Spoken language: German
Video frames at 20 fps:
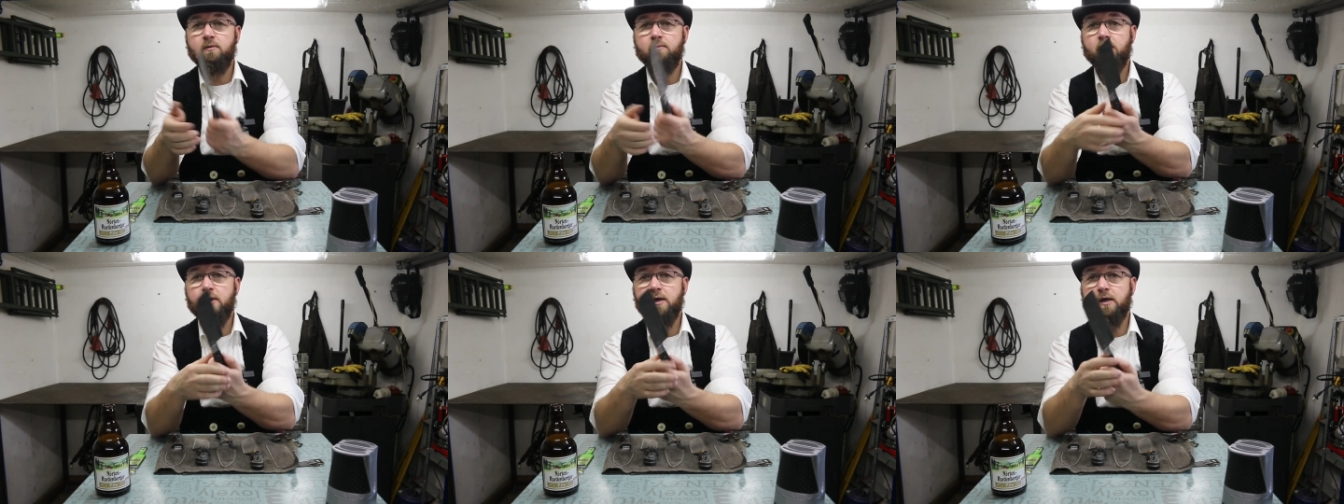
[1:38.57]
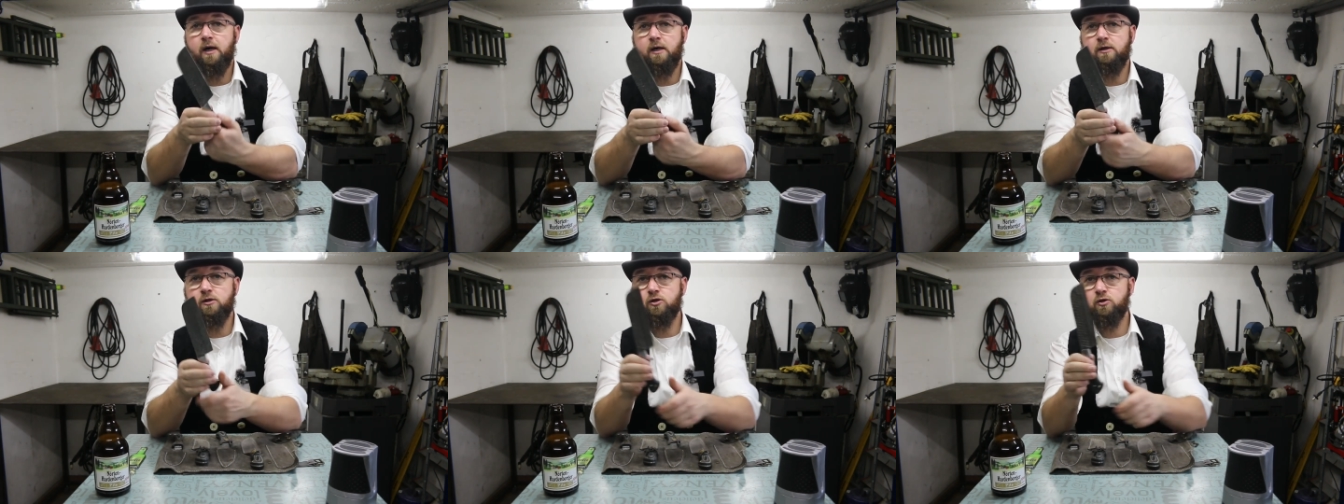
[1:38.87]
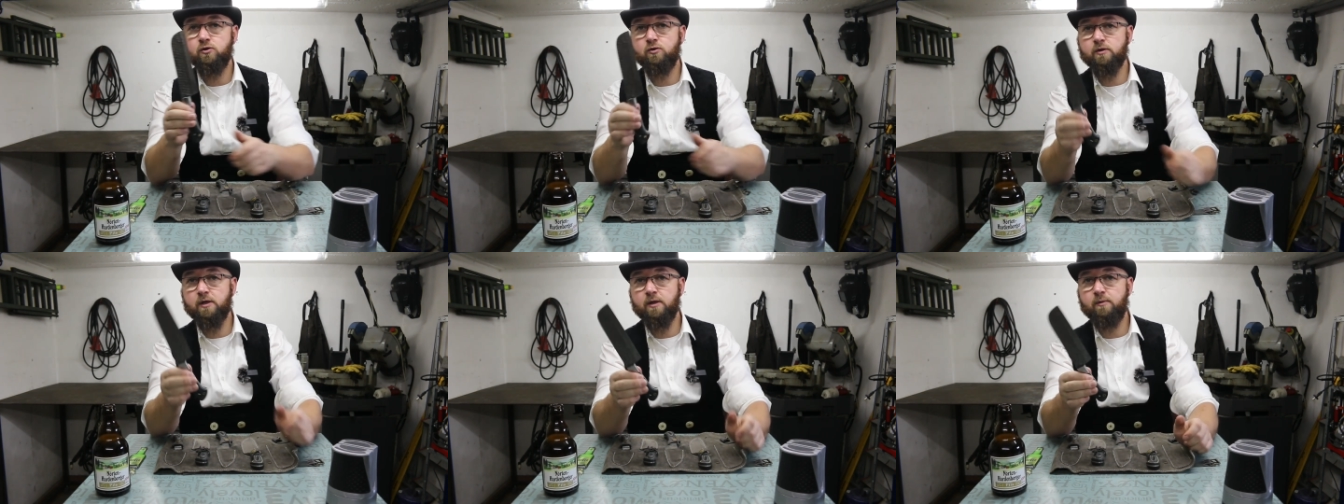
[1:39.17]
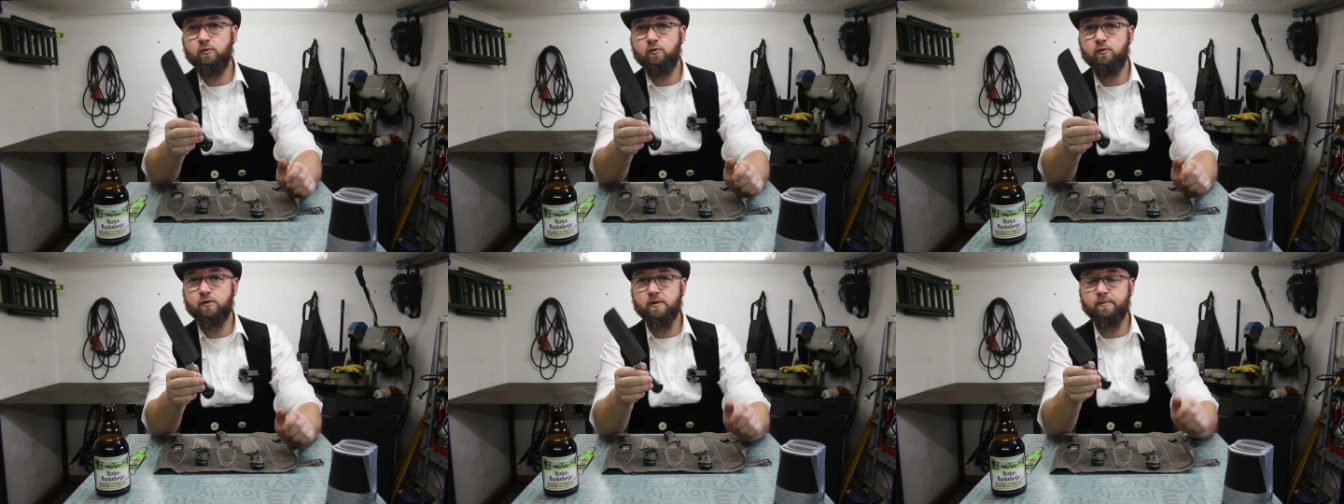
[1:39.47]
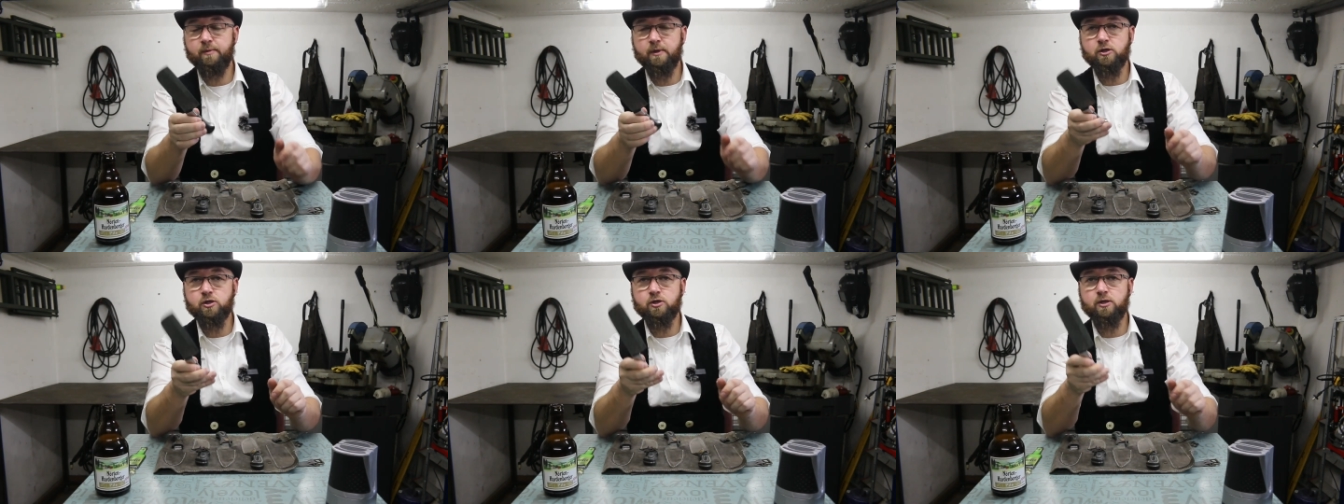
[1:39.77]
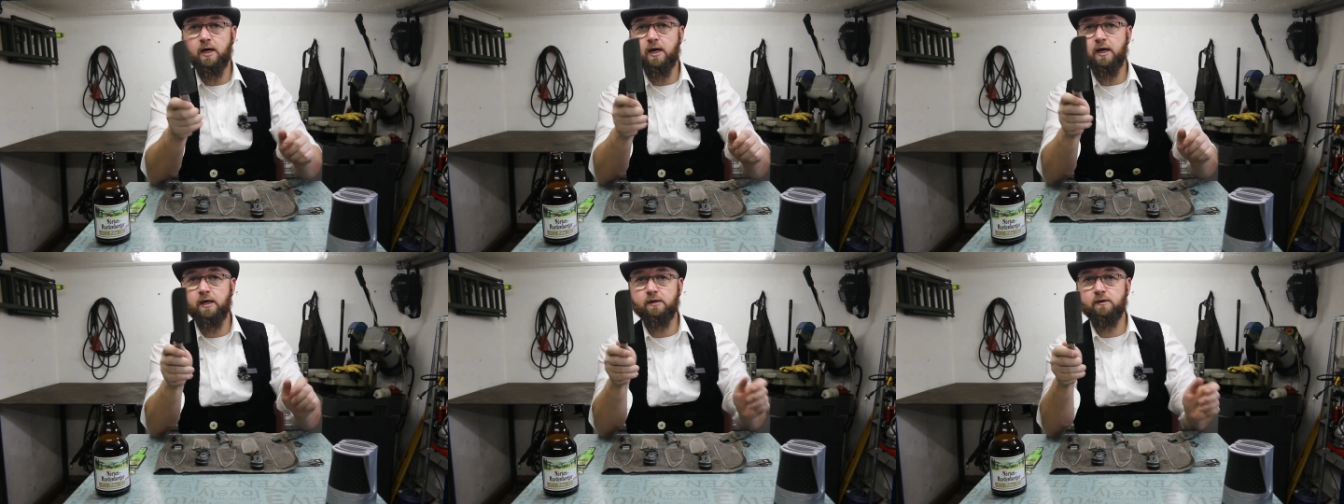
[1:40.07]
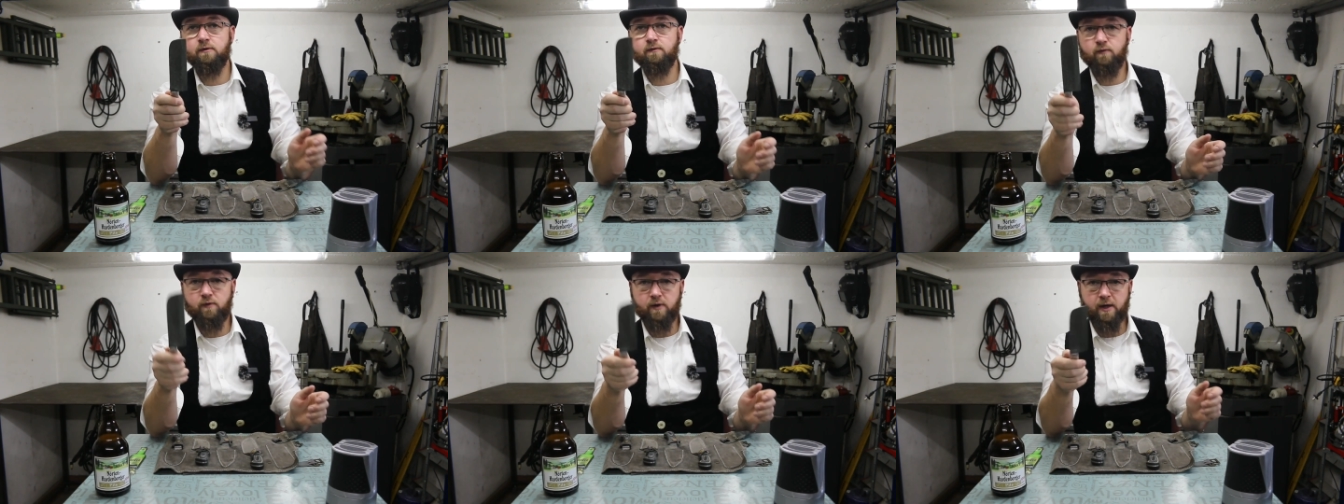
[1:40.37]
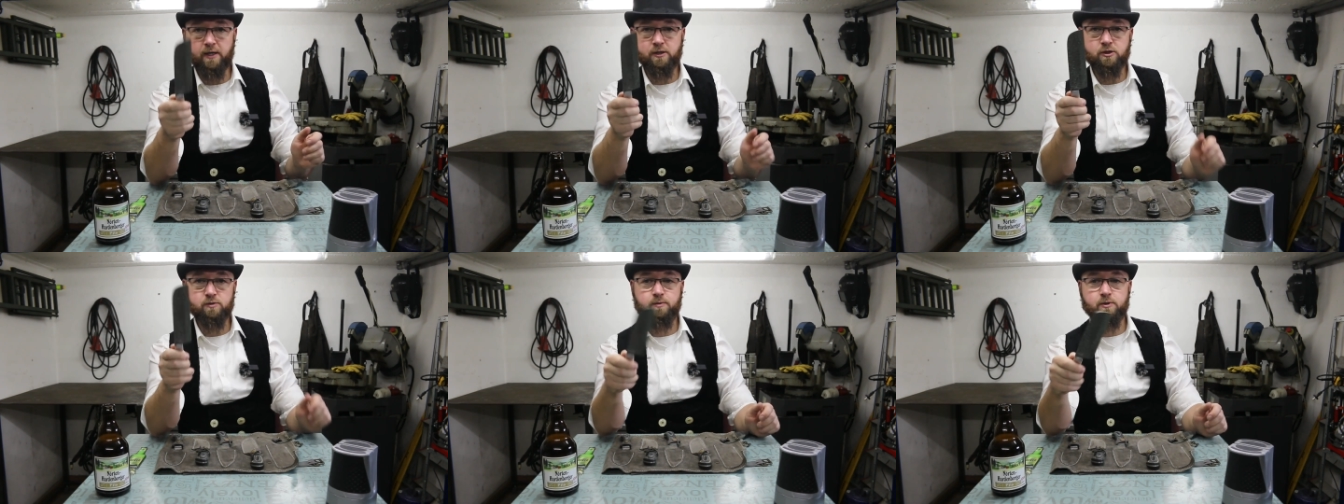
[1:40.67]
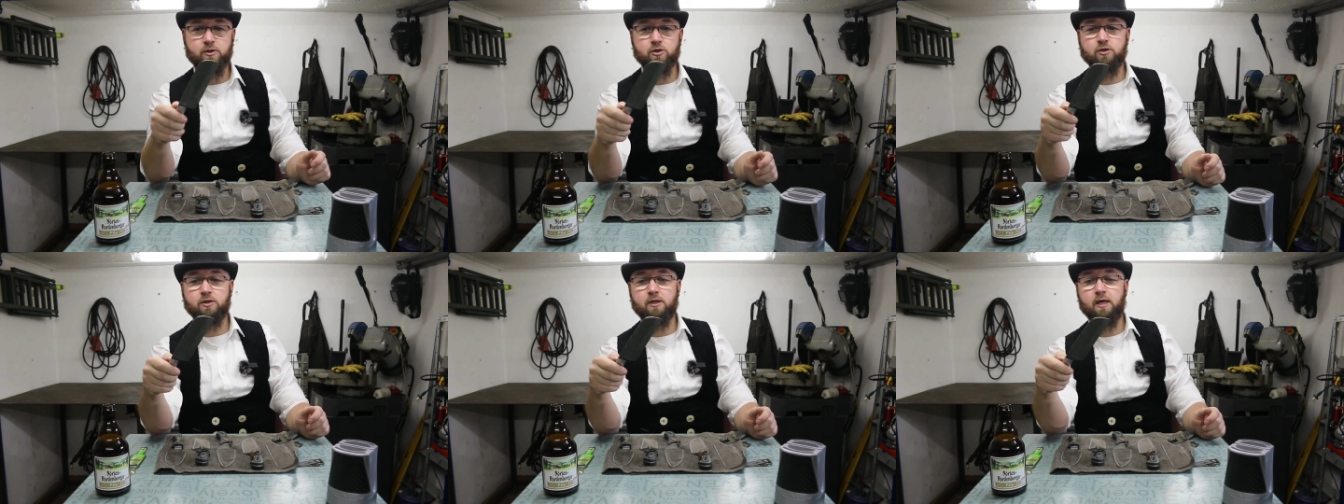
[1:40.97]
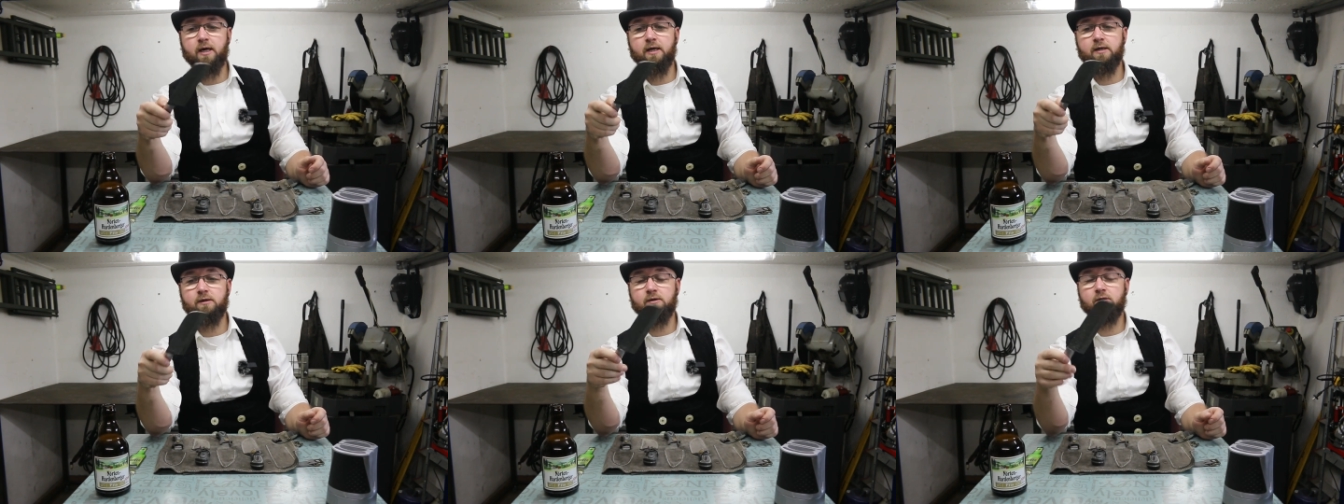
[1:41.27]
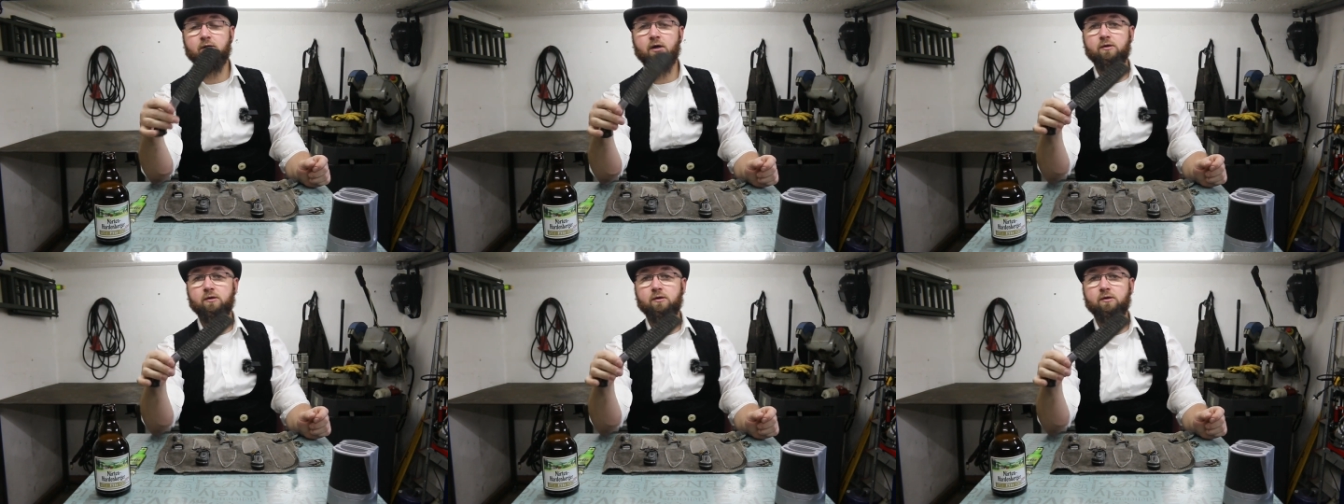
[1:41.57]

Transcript: Man kann schön Gemüse mitschneiden, Fleisch mitschneiden.